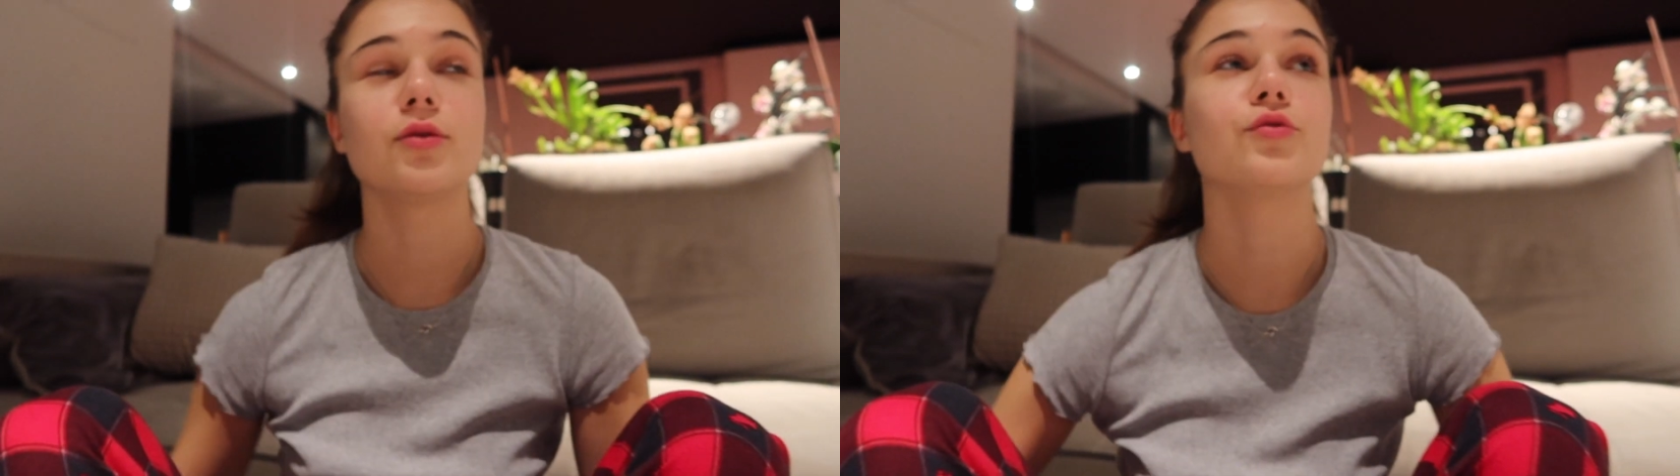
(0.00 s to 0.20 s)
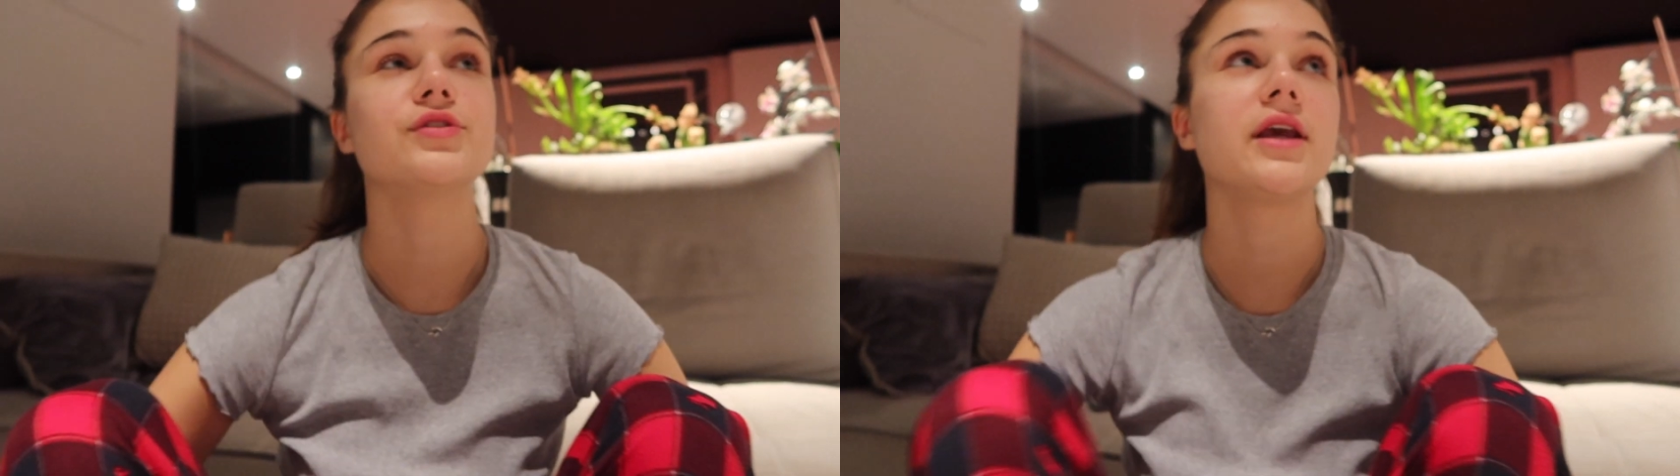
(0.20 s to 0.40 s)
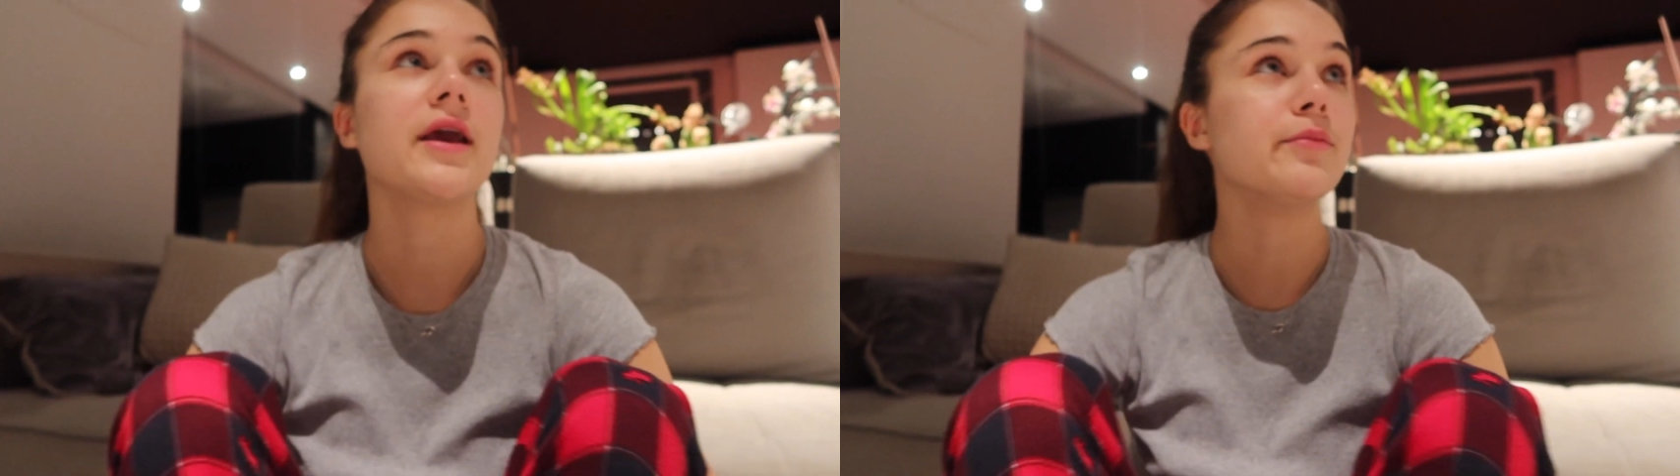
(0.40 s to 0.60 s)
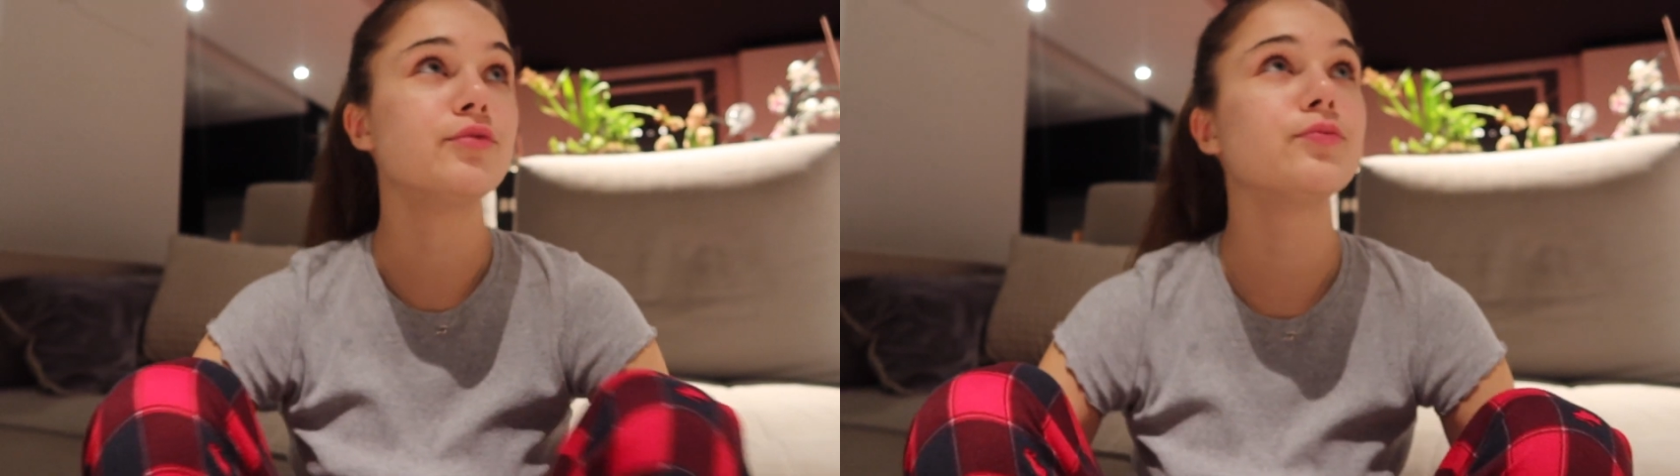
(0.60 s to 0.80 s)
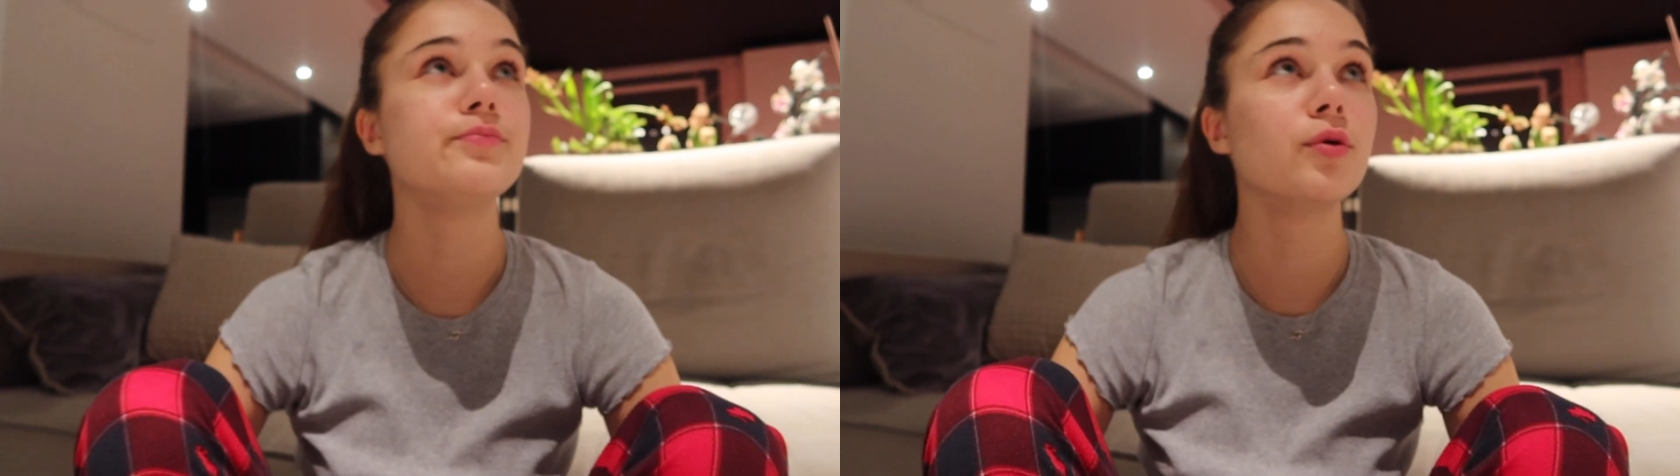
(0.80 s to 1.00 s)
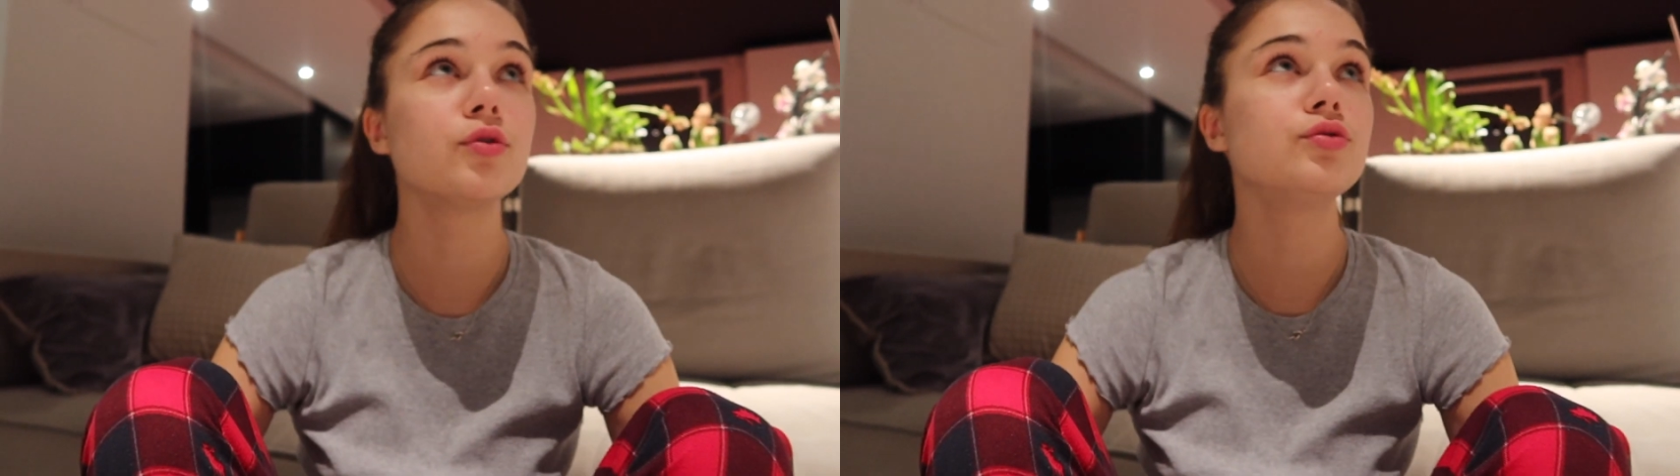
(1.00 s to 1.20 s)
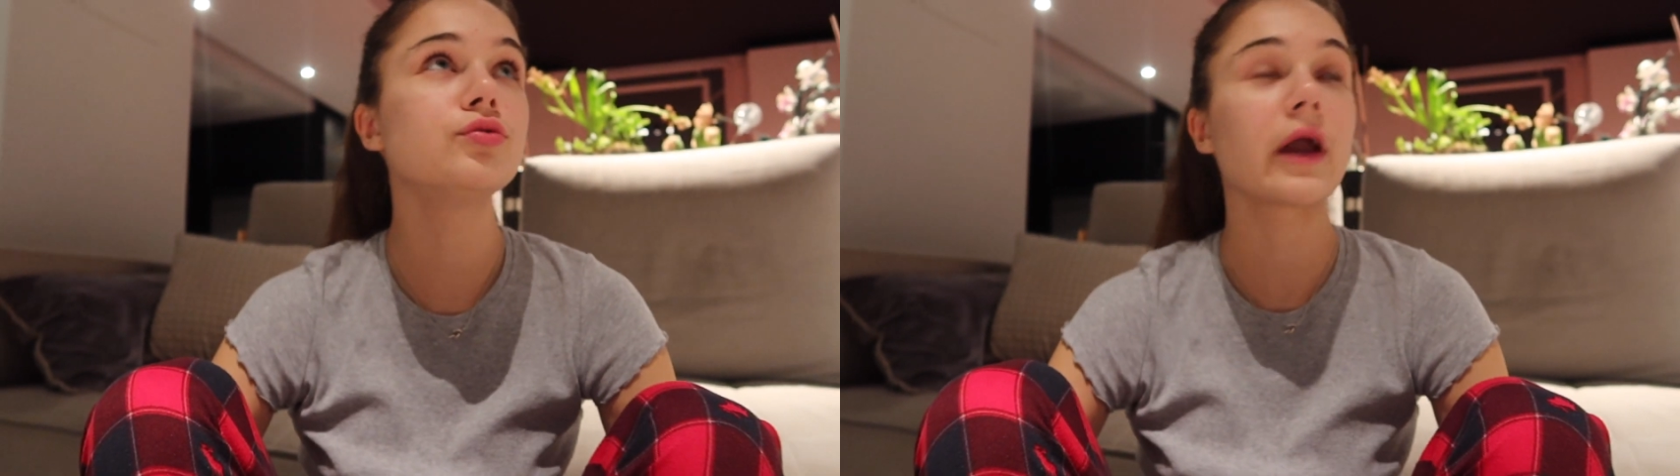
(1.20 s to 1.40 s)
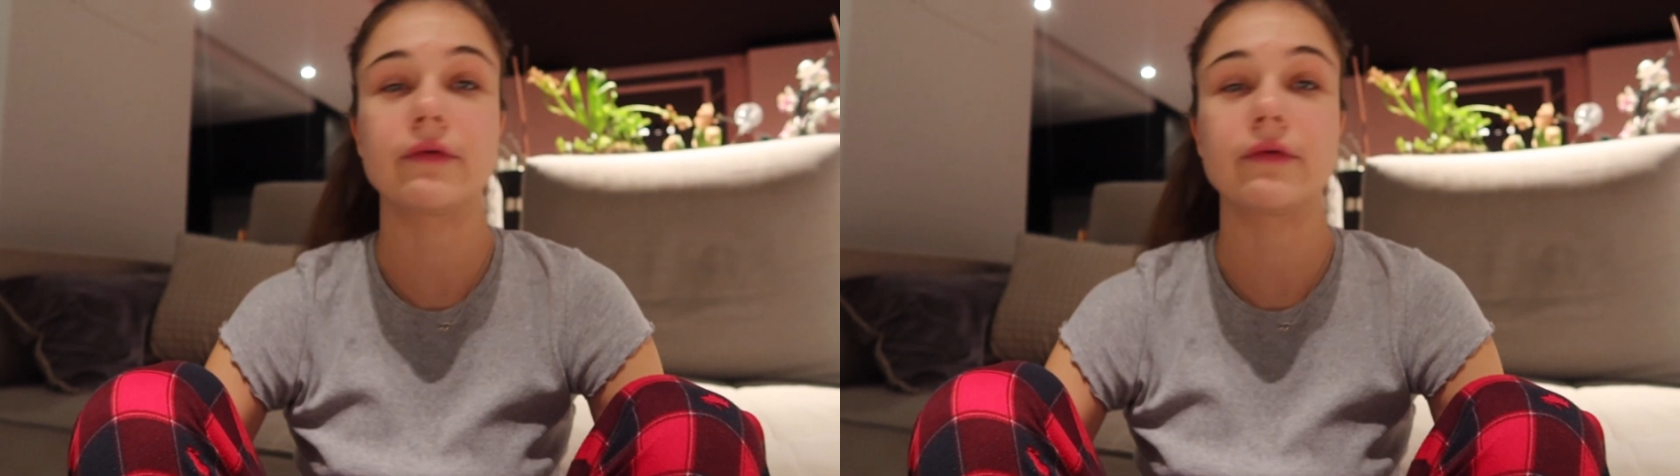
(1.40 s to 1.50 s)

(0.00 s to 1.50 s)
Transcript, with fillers: Donc j'ai pu beaucoup